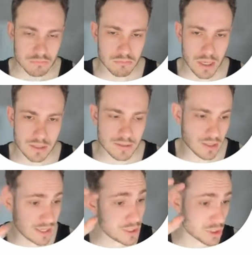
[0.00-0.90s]
mais
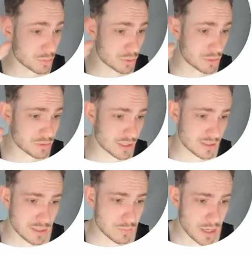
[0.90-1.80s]
crítica, podemos dizer
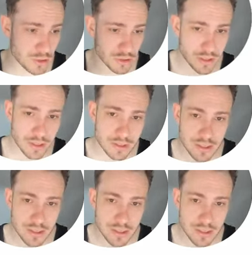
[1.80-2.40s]
assim, major, né?